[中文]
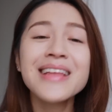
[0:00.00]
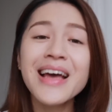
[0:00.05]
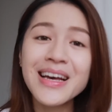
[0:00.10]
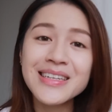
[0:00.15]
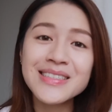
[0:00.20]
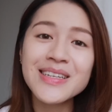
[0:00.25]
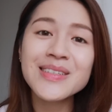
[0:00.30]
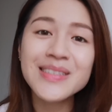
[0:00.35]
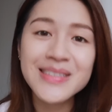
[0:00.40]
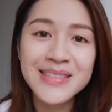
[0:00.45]
但还
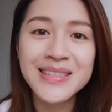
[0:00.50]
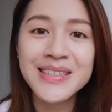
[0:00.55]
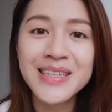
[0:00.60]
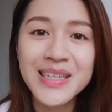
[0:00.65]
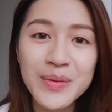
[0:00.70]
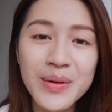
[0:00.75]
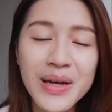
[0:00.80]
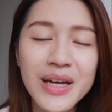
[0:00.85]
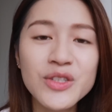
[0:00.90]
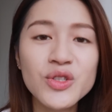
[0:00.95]
是要试色给你
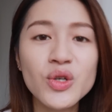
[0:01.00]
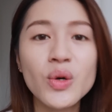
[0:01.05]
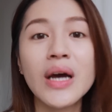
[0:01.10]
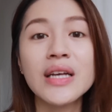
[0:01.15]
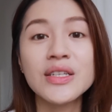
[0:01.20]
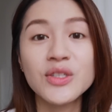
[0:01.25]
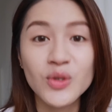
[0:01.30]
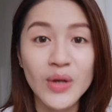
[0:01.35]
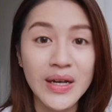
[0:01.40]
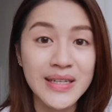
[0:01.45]
们看的时候，我
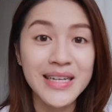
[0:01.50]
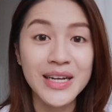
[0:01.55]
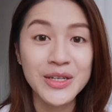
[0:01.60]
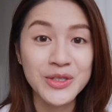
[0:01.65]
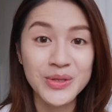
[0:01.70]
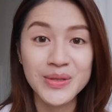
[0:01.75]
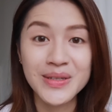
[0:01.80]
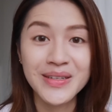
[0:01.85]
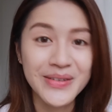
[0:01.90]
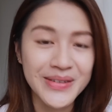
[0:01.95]
还是刷下
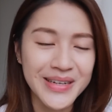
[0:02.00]
去了。